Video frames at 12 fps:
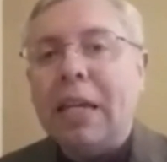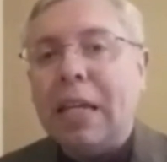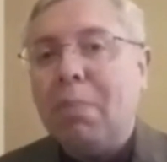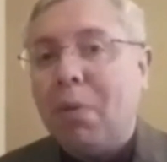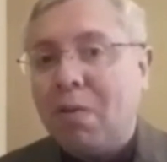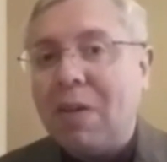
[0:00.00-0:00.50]

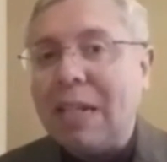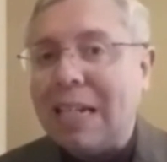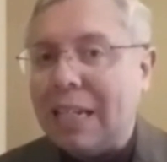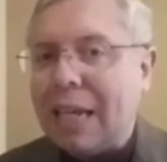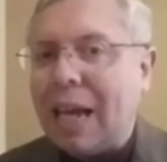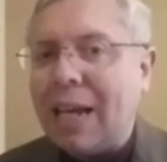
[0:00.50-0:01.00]
y por fin
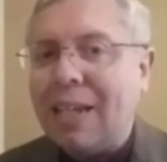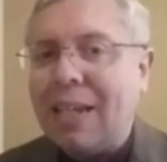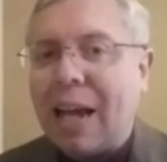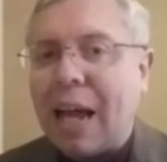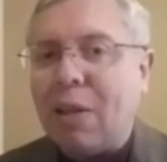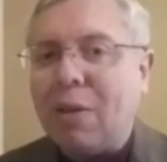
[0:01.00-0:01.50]
el día ha
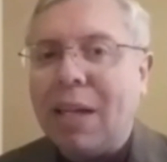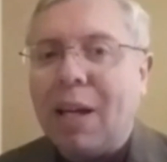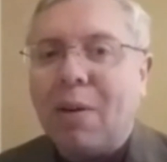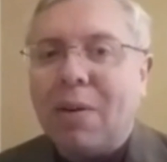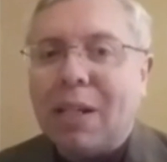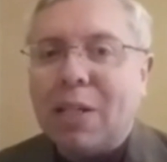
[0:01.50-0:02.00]
llegado. Ya
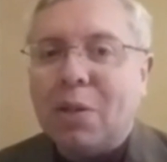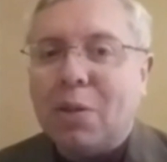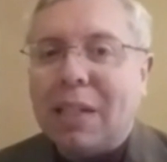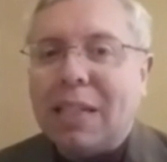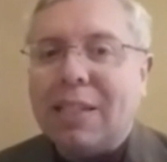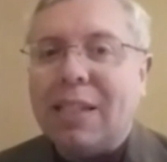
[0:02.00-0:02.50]
con esto
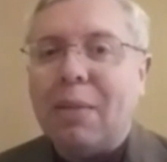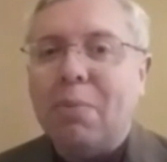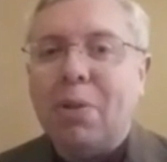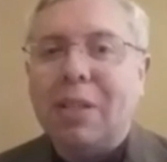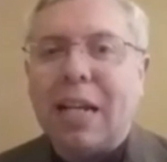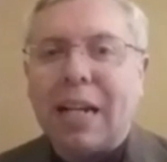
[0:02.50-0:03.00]

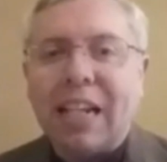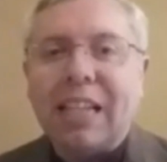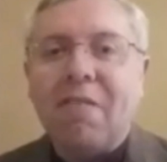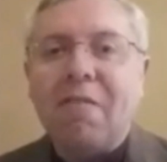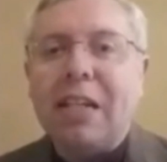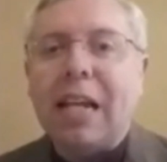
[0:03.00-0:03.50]
iniciamos la
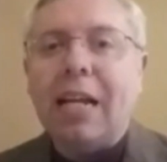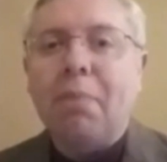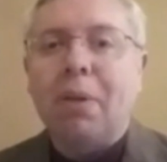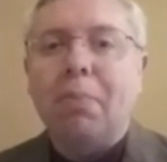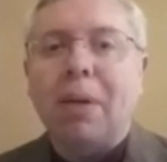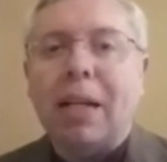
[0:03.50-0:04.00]
recta final
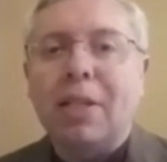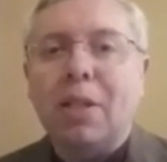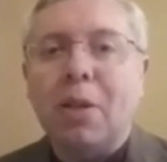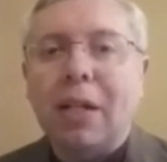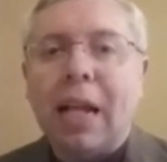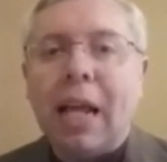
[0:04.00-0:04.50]
en
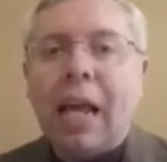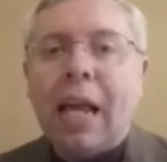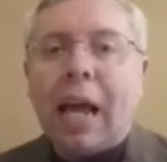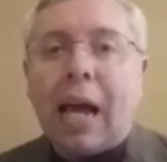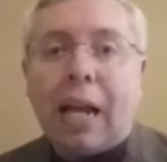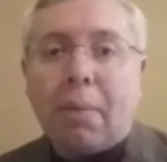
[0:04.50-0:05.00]

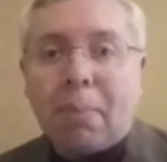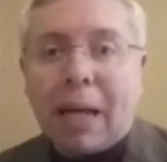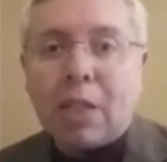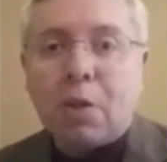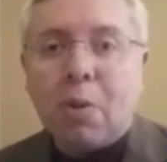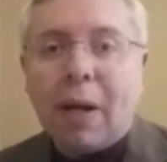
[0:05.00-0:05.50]
preparación a la
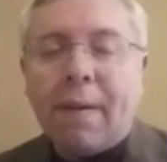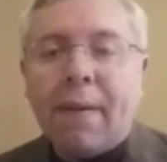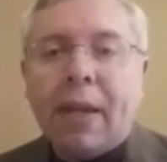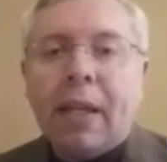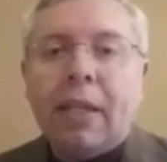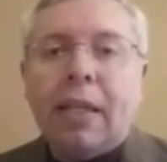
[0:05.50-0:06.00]
Pascua.
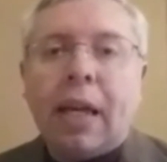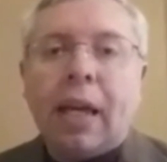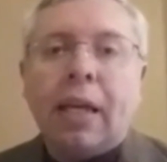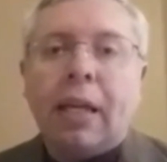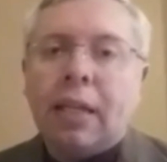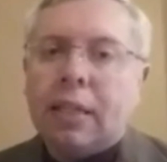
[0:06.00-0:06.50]

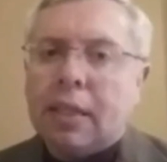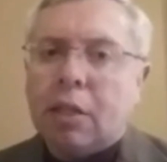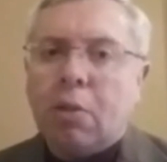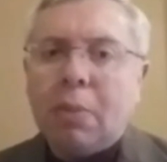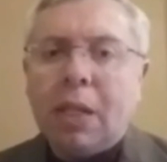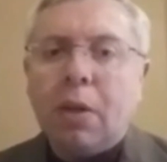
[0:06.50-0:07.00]
Ya este
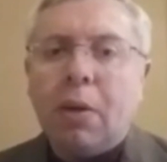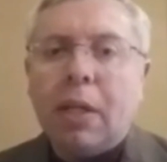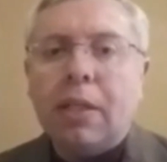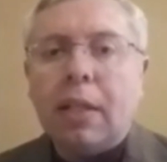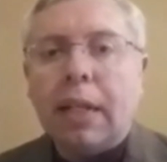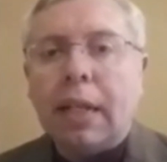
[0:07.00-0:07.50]
domingo
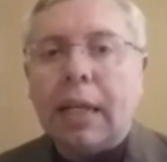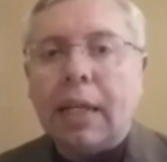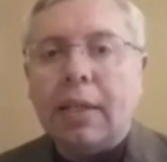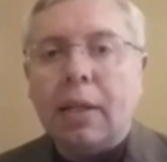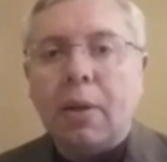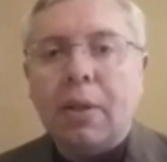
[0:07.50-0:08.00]
es el
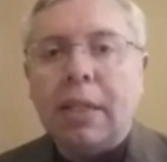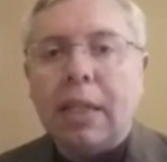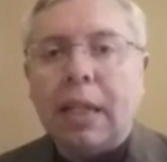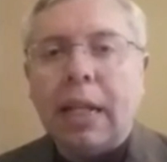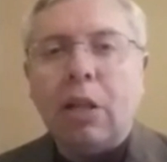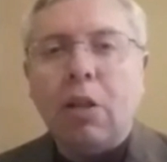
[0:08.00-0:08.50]
que se
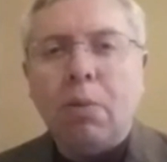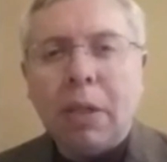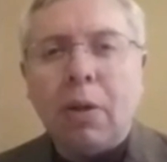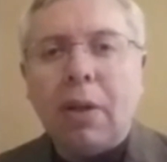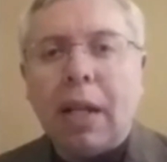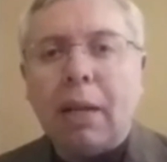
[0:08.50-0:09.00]
considera el
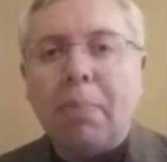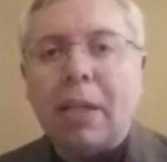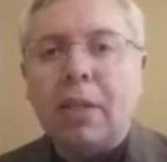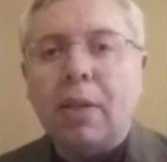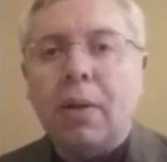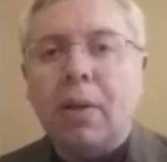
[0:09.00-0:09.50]
Domingo de la
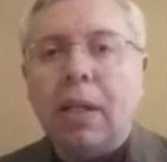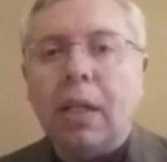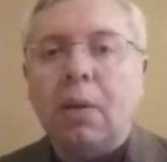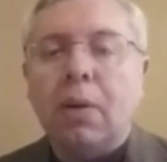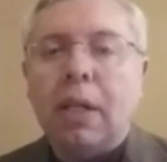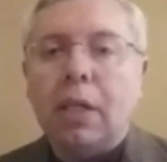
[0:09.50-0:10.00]
Pasión
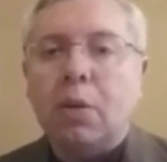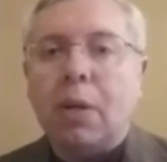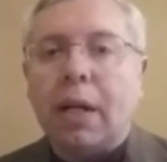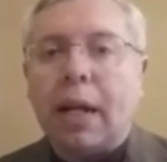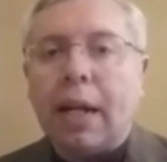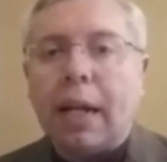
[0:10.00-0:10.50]
y con esto
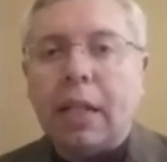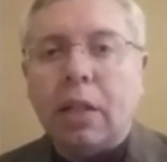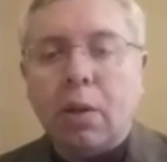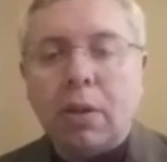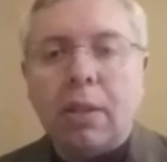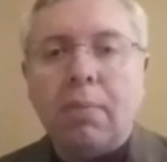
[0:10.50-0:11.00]
arrancan
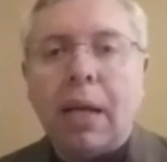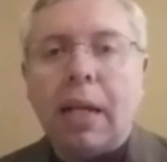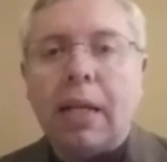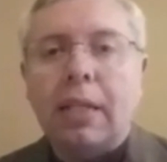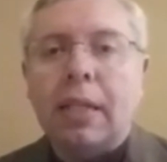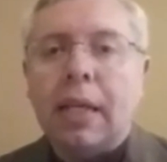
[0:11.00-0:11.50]
dos
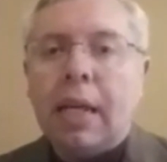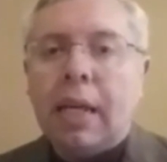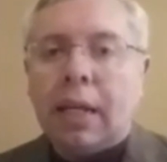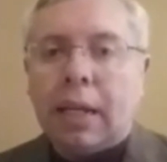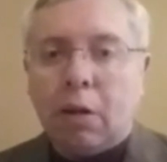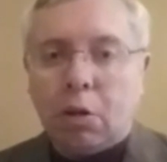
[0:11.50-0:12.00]
semanas
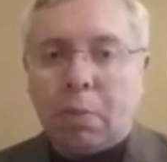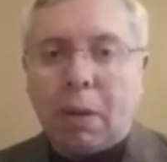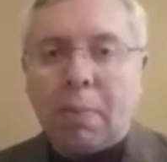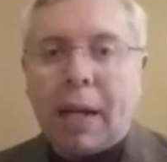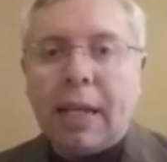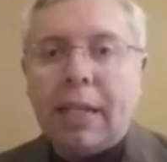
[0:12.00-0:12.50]
que nos
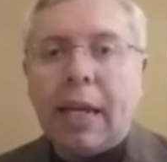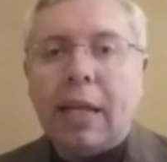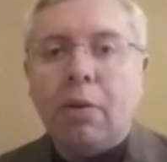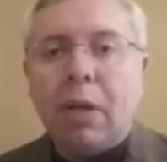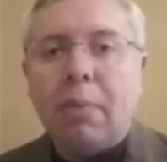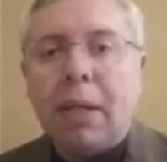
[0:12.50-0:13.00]
preparan ya
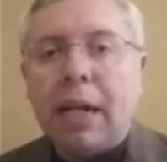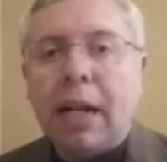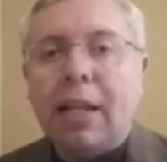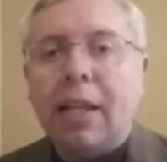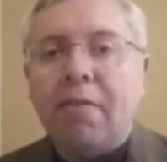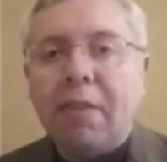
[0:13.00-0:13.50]
de una
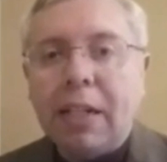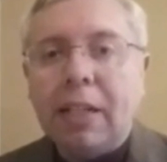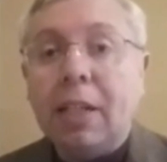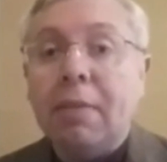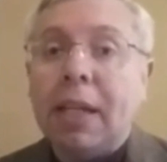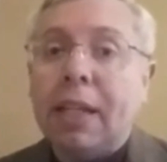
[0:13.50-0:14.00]
manera
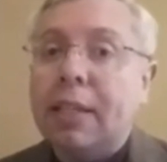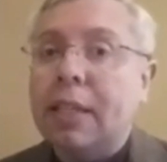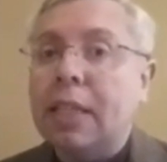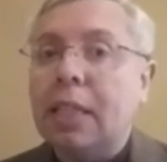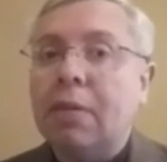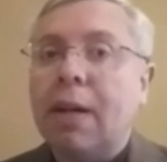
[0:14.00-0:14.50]
definitiva y
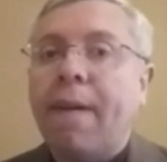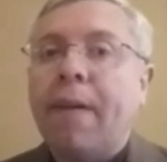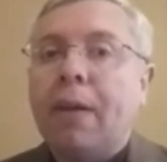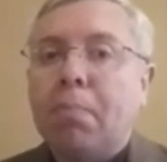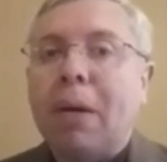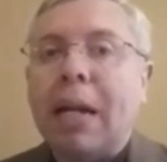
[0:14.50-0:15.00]
decisiva
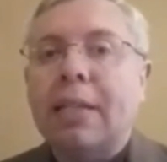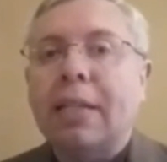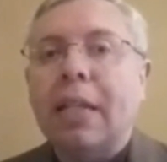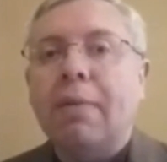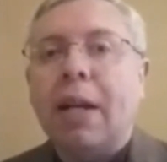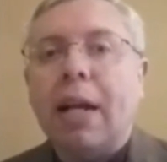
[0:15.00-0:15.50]
para
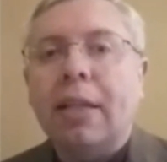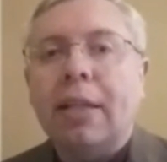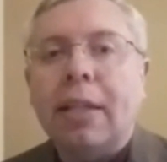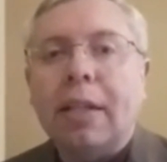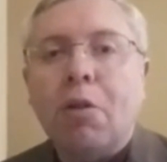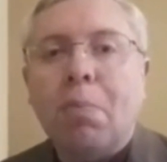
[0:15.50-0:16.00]
celebrar el
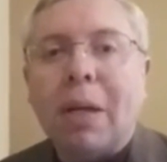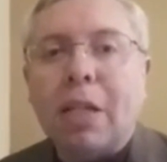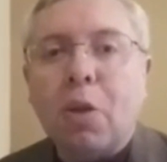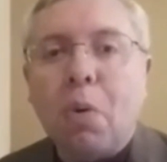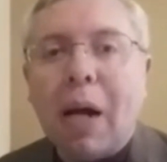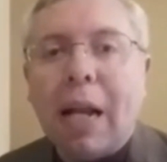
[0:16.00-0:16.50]
trío
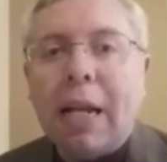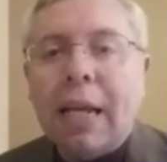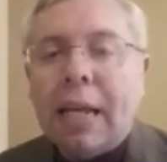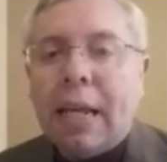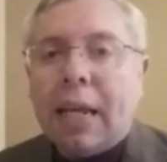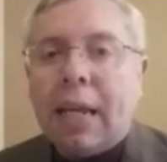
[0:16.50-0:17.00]
pascual
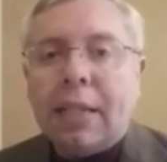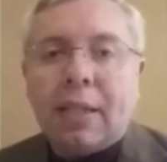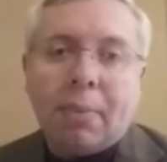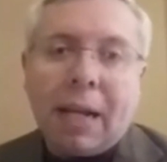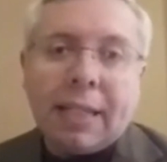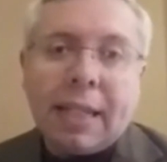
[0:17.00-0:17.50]
en
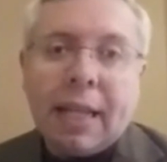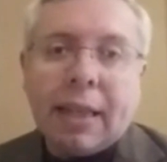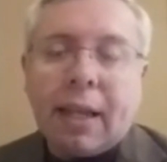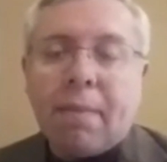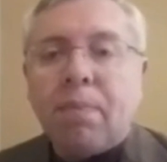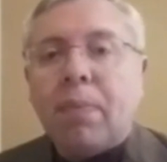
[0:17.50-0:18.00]
Semana
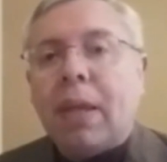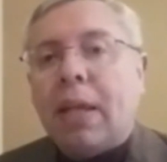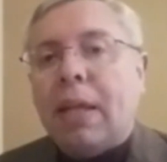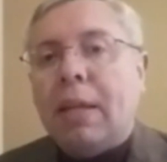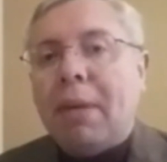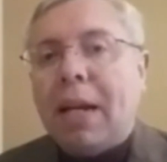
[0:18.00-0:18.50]
Santa.
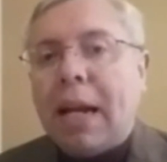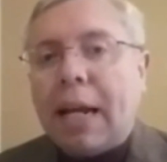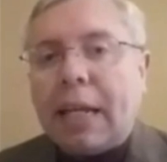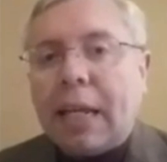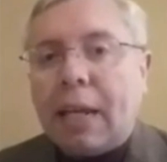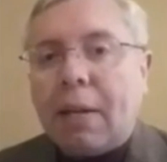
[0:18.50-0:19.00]
De
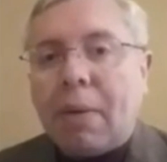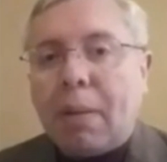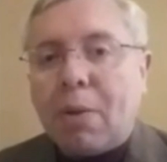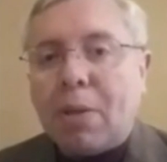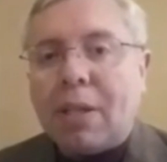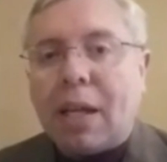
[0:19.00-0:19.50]
manera que
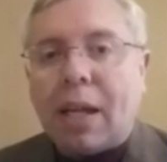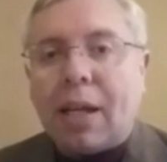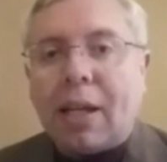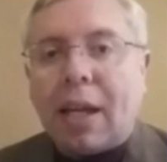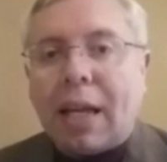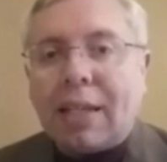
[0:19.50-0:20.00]
vamos
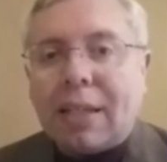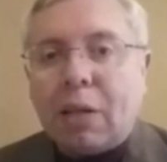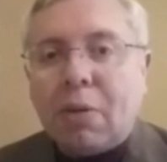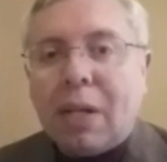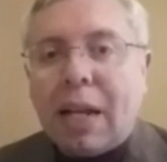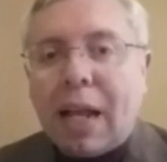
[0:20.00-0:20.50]
a
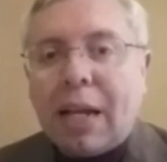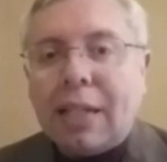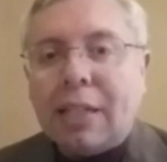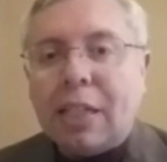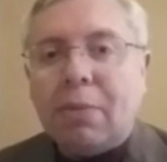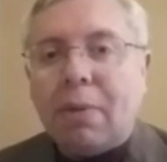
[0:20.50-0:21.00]
hacer un
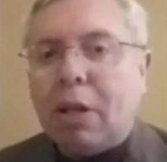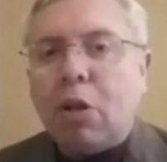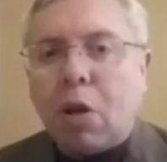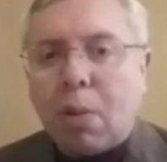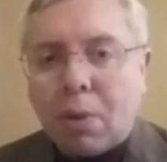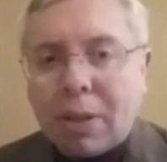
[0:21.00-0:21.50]
análisis
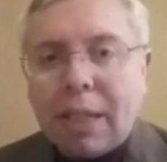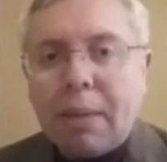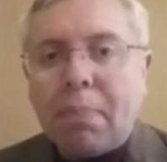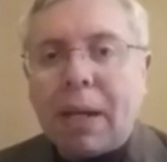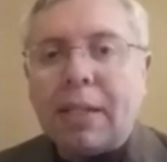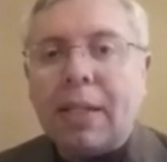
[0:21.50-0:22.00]
bíblico como
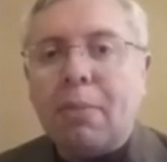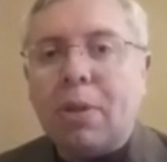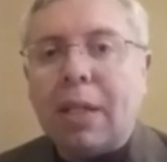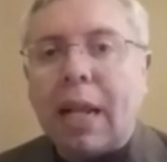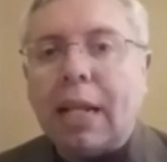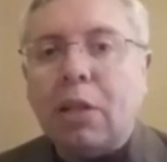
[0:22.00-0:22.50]
siempre
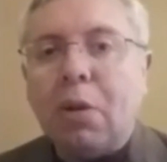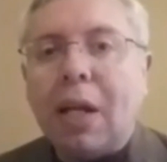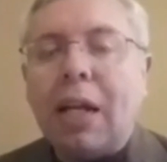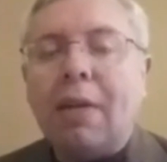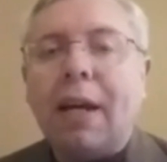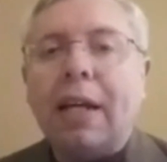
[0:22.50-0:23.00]
hacemos de la
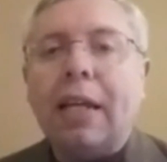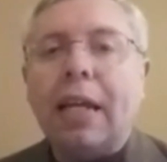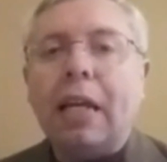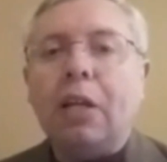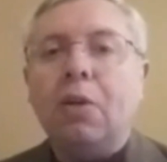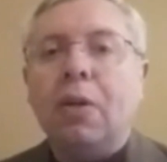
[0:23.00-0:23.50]
lectura del
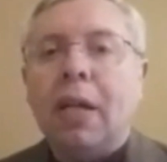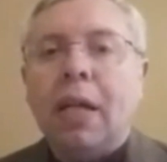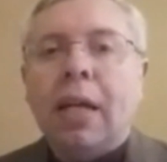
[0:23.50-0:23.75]
Evangelio,